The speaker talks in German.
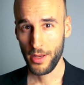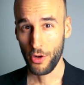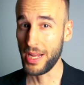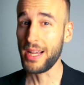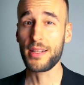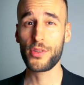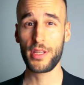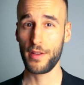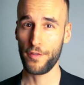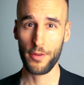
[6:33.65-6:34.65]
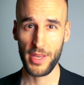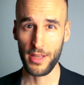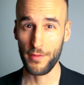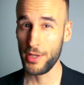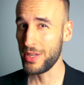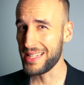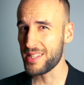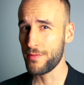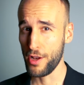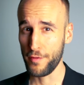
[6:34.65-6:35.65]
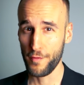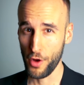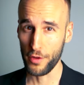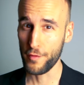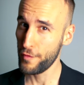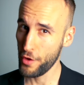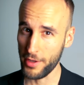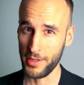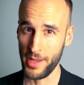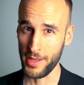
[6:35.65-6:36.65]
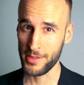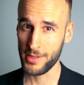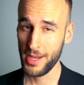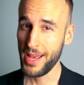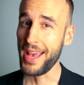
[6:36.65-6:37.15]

und dann kannst du dich informieren, wie du in zwölf Wochen flirten lernst,